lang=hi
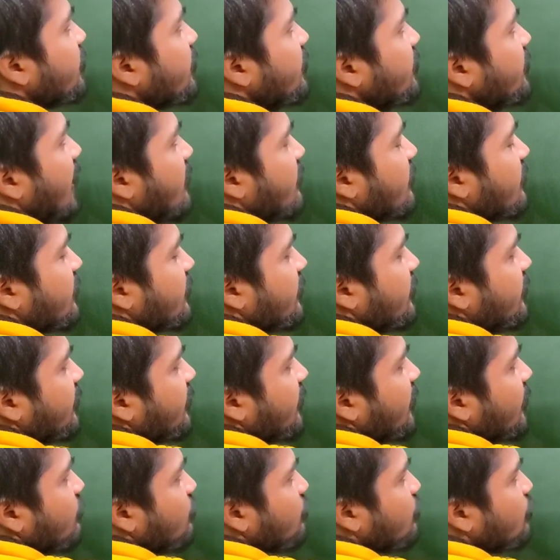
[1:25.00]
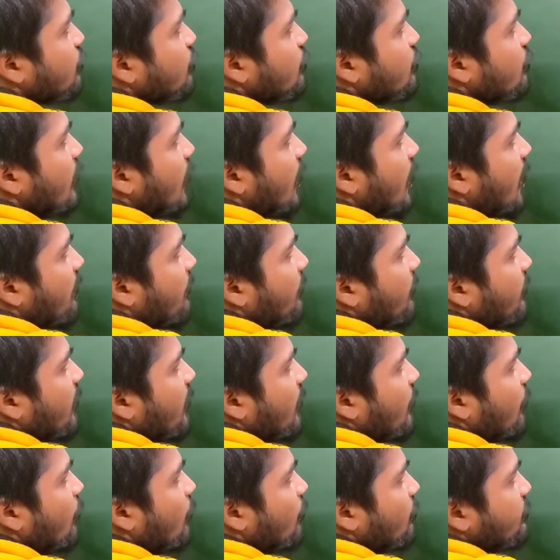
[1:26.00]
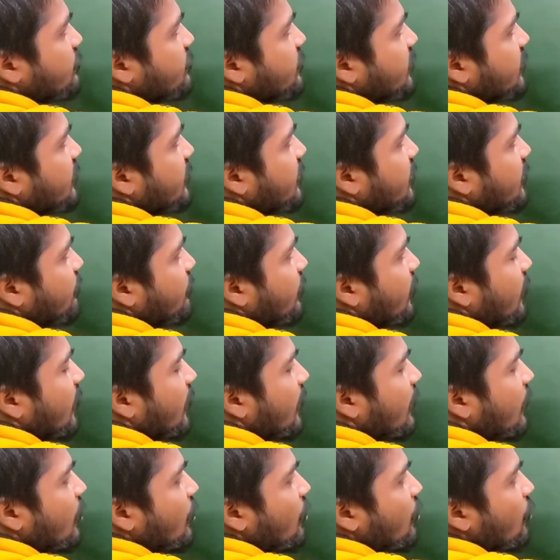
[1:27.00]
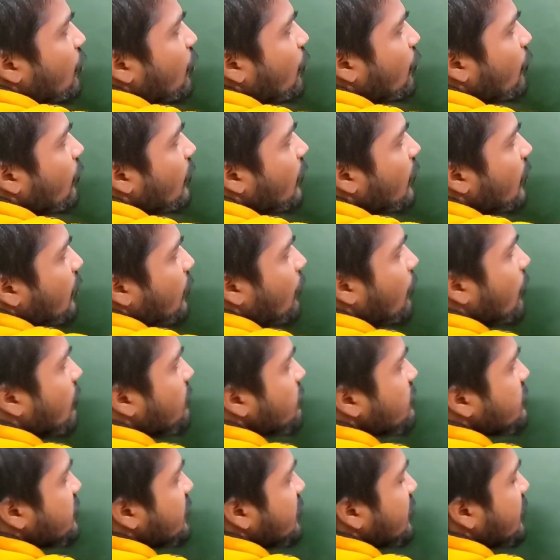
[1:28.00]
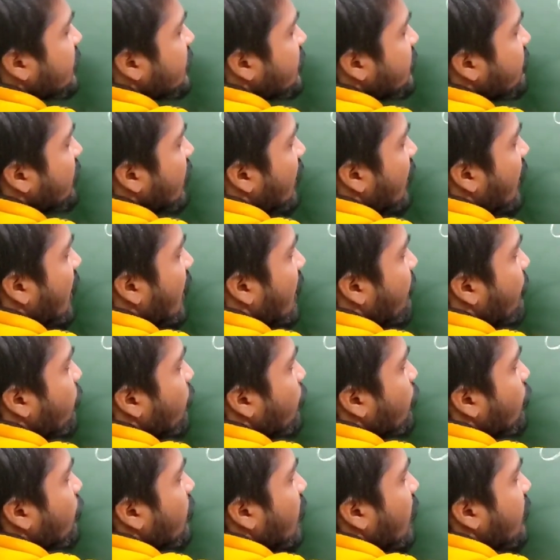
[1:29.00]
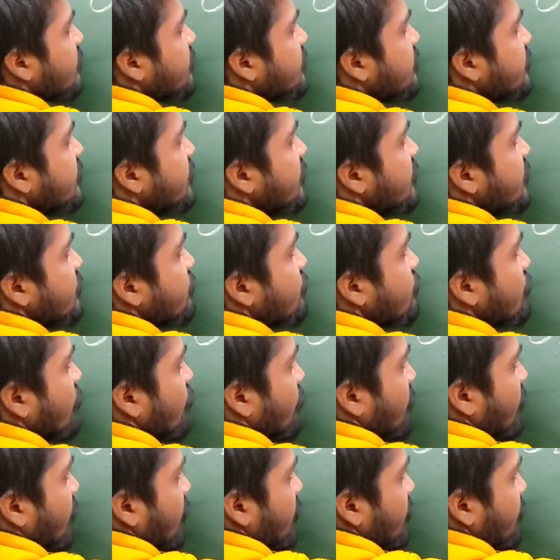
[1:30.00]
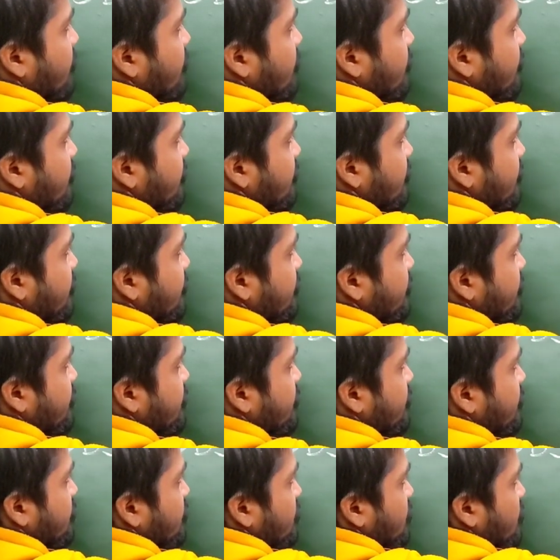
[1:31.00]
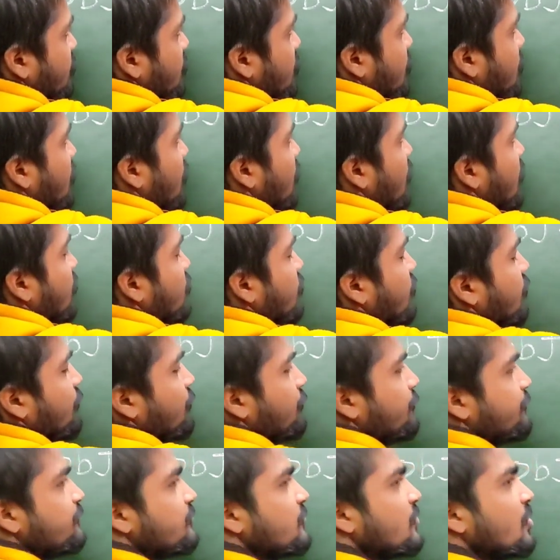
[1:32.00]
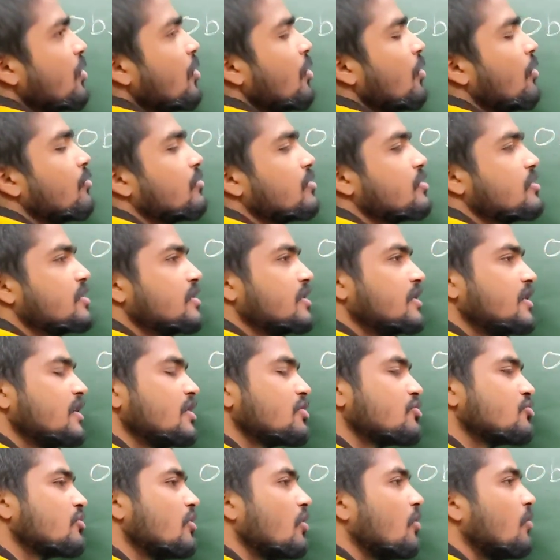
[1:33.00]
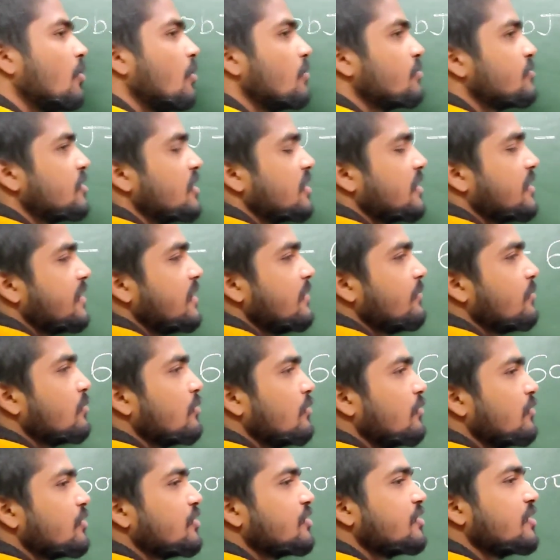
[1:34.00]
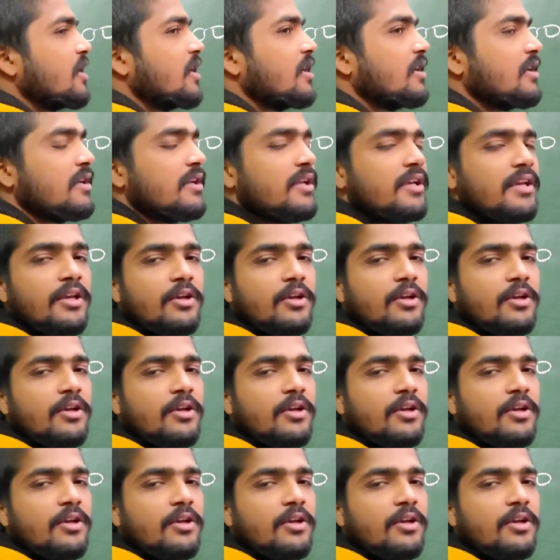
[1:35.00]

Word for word: है याद रखिएगा जो आपका ऑब्जेक्टिव है वह ऑब्जेक्टिव आप लोगों का 600 है 600 और 600 ऑब्जेक्टिव क्वेश्चन